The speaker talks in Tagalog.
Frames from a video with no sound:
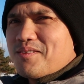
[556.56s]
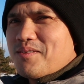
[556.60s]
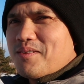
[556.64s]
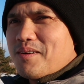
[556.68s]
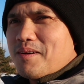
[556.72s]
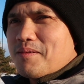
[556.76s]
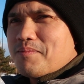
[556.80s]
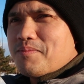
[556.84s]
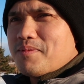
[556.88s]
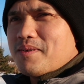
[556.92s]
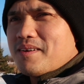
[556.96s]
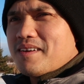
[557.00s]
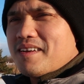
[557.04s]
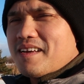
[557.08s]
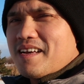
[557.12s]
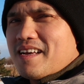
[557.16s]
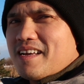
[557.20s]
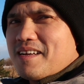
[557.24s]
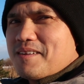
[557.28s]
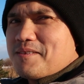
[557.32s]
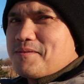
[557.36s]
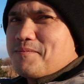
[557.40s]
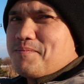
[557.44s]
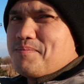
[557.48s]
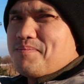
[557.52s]
eto nga pag
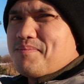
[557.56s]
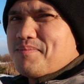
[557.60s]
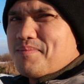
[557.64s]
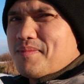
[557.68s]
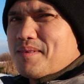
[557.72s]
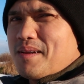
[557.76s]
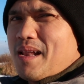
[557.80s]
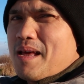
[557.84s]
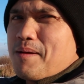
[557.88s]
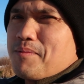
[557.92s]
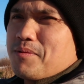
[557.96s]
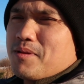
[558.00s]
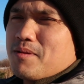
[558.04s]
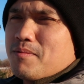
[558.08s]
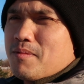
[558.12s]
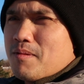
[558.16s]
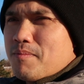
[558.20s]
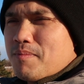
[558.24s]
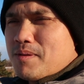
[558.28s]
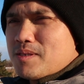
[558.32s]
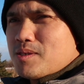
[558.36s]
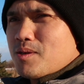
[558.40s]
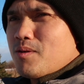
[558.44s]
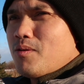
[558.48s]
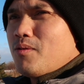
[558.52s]
uh, malapit na
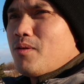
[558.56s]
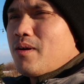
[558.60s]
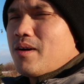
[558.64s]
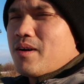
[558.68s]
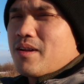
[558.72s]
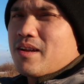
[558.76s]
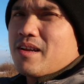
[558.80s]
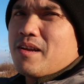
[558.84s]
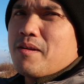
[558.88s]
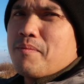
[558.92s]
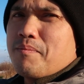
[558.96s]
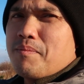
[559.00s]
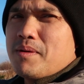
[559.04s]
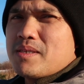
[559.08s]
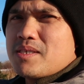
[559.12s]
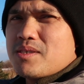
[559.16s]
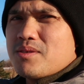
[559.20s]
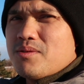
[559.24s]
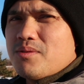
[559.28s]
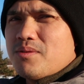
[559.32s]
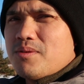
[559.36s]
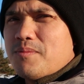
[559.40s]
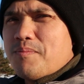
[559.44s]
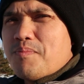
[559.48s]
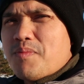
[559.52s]
magpasko, araw ng
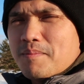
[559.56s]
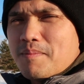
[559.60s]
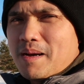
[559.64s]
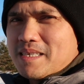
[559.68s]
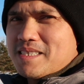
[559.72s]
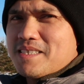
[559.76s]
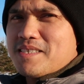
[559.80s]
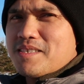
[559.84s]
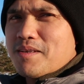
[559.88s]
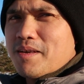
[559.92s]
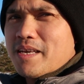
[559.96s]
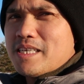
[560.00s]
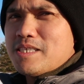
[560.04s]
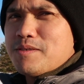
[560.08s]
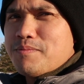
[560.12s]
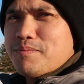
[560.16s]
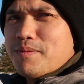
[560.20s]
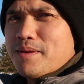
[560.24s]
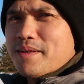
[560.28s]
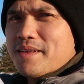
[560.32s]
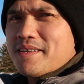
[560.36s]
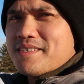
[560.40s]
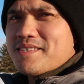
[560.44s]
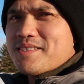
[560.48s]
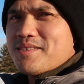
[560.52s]
Pasko. Base sa
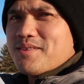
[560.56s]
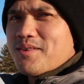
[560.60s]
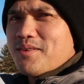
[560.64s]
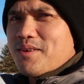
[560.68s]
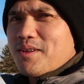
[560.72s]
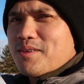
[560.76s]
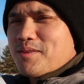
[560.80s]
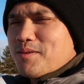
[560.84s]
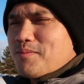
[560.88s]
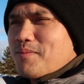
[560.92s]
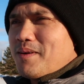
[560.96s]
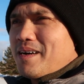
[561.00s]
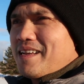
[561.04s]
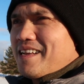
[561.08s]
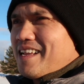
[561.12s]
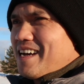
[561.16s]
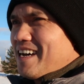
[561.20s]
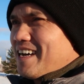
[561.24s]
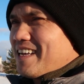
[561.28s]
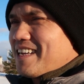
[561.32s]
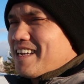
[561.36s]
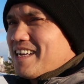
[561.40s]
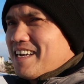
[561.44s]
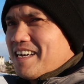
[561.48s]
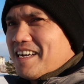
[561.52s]
experience ko nitong mga
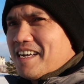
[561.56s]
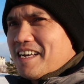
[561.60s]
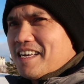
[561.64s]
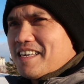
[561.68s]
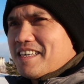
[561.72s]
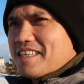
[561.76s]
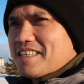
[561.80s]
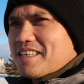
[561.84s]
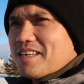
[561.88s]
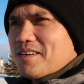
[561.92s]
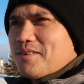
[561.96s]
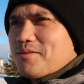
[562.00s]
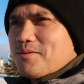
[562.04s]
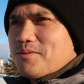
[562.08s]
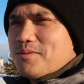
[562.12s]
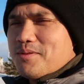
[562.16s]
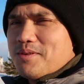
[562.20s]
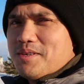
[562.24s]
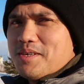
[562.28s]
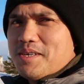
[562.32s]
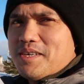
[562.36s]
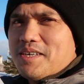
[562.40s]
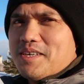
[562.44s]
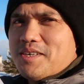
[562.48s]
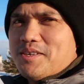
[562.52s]
naarang araw,
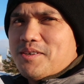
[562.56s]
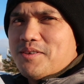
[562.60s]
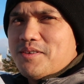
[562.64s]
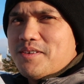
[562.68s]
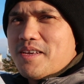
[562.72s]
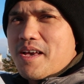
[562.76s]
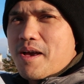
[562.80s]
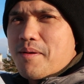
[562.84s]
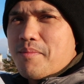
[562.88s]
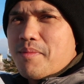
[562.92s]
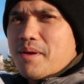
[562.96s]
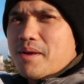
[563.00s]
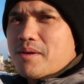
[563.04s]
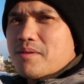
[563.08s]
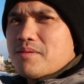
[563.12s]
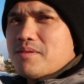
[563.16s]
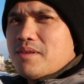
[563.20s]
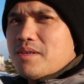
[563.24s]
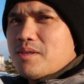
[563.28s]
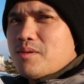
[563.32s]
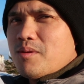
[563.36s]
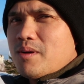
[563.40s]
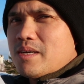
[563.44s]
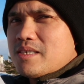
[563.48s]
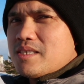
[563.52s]
yun nga, meron
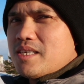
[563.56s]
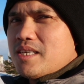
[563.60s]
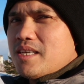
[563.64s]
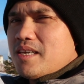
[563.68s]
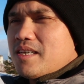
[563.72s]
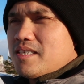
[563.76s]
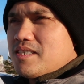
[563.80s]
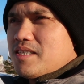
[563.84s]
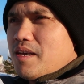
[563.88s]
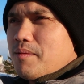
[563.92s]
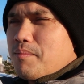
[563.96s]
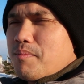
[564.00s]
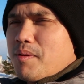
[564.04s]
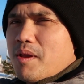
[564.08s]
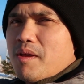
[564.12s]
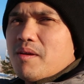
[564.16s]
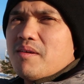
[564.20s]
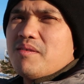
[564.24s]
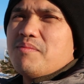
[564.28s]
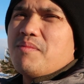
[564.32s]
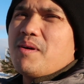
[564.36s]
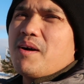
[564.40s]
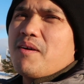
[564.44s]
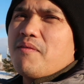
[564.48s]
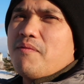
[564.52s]
dito kasi nga syempre
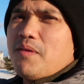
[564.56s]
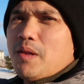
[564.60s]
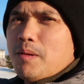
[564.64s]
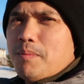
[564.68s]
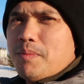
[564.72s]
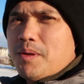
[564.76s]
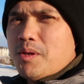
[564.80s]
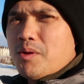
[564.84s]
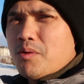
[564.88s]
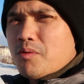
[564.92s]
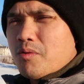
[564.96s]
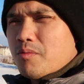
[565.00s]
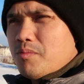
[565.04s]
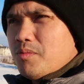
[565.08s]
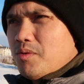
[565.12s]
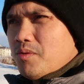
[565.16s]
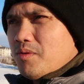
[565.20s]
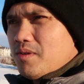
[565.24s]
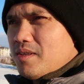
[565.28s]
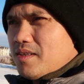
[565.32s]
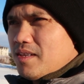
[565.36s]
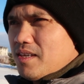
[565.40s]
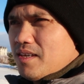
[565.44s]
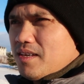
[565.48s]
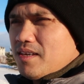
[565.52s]
yung mga Filipino
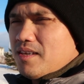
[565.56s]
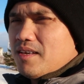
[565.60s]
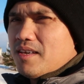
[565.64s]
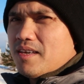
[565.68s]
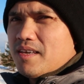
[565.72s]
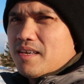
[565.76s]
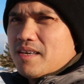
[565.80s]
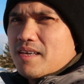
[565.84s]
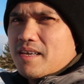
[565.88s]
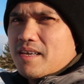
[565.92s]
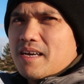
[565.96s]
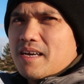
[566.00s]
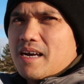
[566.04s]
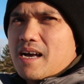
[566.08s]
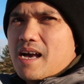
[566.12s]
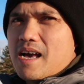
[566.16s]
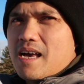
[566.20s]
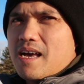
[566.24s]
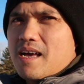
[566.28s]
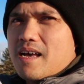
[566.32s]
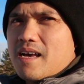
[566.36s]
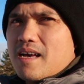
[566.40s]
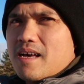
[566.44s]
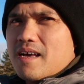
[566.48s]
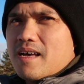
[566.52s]
community
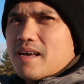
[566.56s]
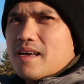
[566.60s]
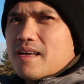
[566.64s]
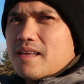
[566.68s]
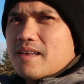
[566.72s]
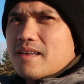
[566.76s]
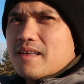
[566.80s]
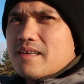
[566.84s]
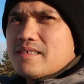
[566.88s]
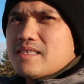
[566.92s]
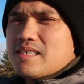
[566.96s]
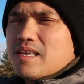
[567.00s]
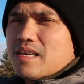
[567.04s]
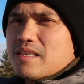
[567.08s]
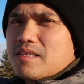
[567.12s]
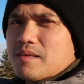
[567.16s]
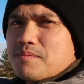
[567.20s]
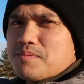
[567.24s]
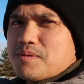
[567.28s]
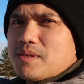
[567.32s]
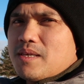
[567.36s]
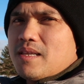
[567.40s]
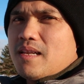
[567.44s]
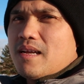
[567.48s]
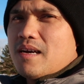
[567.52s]
uh, nag-set
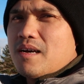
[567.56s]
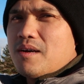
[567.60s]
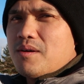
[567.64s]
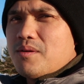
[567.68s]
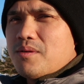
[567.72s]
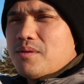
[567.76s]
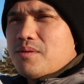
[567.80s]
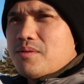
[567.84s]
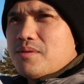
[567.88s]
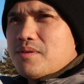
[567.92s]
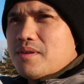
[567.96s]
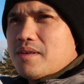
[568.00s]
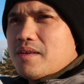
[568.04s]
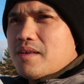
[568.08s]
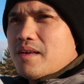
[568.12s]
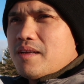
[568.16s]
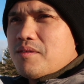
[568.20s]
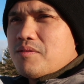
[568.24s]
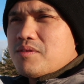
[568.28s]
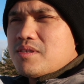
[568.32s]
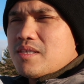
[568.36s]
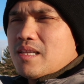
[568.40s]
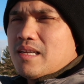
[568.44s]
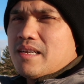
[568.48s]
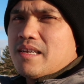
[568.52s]
up sila o
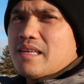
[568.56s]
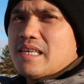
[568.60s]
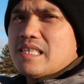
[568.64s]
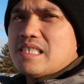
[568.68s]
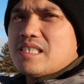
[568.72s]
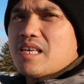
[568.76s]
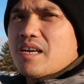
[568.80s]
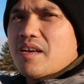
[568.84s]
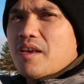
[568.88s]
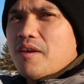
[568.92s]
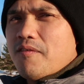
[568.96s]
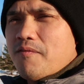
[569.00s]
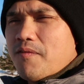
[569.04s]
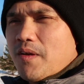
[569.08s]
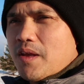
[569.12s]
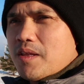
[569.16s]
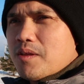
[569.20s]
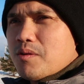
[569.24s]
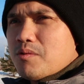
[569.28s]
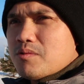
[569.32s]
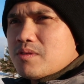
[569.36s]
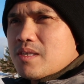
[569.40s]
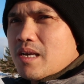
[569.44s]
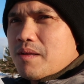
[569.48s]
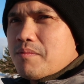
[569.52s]
nag-ano sila ng isang
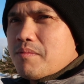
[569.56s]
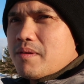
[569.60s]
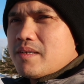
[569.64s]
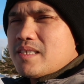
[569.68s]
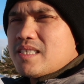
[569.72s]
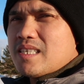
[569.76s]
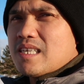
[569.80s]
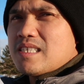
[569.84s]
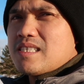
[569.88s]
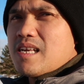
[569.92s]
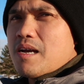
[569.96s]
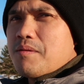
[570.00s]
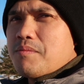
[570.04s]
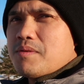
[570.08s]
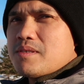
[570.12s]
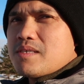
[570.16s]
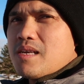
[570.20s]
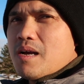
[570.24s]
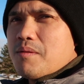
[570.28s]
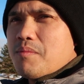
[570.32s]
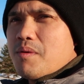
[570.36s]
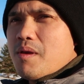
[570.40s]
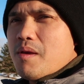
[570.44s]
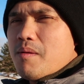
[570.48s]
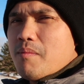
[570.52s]
event kung saan
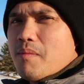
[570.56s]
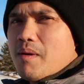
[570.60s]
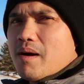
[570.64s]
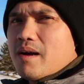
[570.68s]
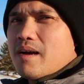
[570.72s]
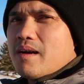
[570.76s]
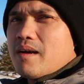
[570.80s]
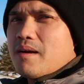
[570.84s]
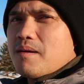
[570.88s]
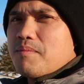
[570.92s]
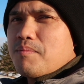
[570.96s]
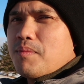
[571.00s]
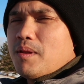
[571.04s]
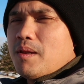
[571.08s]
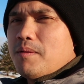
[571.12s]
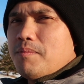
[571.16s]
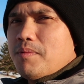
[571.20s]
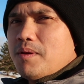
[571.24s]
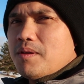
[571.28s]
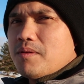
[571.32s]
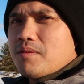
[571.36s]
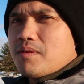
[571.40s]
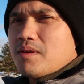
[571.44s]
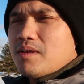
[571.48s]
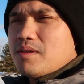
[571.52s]
magsasama-sama yung mga
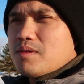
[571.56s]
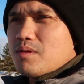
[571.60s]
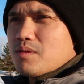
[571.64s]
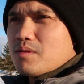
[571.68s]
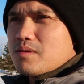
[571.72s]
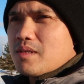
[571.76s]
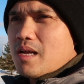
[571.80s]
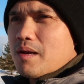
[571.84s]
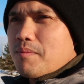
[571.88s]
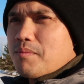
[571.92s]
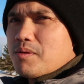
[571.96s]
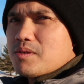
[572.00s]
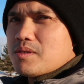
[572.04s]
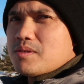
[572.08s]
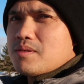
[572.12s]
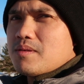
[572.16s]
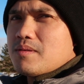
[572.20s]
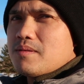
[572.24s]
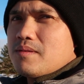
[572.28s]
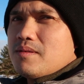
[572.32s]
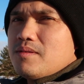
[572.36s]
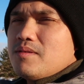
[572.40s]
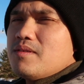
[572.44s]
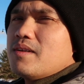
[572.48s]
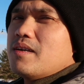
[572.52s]
Pilipino rito
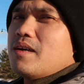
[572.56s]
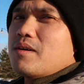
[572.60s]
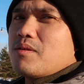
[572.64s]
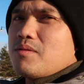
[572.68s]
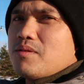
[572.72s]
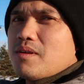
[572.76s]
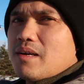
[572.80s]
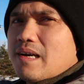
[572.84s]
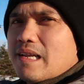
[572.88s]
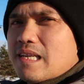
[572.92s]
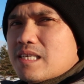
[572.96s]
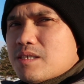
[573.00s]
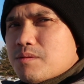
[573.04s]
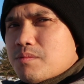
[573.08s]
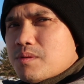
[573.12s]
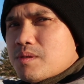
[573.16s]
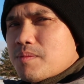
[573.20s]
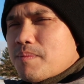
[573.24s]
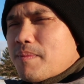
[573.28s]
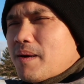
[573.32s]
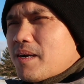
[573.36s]
tapos yun, nagkaroon ng Christmas